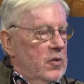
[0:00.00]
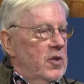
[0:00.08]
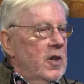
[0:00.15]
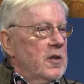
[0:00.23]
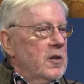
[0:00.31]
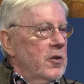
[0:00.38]

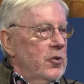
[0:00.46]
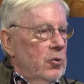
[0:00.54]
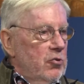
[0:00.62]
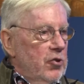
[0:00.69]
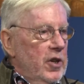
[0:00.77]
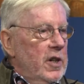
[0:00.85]
passieren ja
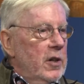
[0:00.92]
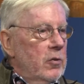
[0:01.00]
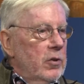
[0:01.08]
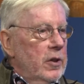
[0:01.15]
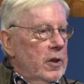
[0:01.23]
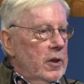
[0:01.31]
solche
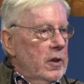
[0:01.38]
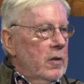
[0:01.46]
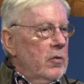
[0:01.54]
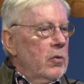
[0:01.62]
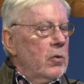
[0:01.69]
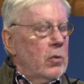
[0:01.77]
Ehrungen nicht.
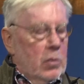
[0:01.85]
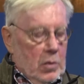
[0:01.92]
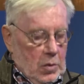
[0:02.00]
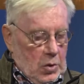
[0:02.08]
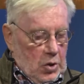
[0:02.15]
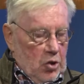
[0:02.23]
Also
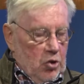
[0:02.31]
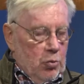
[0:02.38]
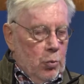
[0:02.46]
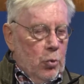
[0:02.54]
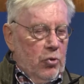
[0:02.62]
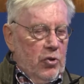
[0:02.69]

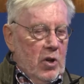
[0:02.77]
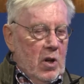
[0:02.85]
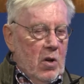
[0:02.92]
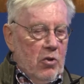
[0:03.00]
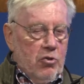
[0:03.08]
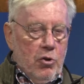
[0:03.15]
ich
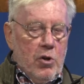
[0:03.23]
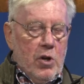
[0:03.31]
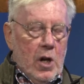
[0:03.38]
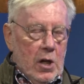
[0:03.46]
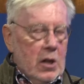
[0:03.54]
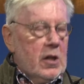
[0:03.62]
wusste
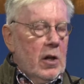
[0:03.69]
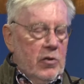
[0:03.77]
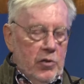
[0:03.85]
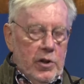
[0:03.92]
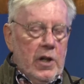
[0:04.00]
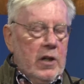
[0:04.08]
schon lang,
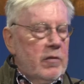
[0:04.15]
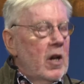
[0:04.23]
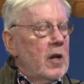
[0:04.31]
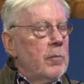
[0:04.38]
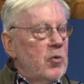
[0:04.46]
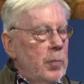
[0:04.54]
dass
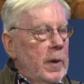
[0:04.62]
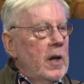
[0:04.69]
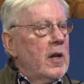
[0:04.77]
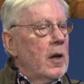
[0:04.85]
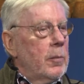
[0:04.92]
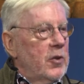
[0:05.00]
irgendwann
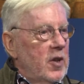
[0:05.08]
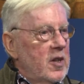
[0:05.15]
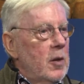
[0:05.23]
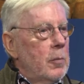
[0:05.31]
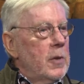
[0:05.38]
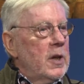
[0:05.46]
später
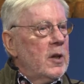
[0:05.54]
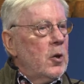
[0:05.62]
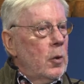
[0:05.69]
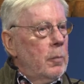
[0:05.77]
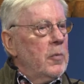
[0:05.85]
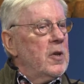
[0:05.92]
der Termin
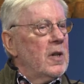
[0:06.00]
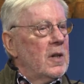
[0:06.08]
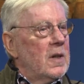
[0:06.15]
kommt.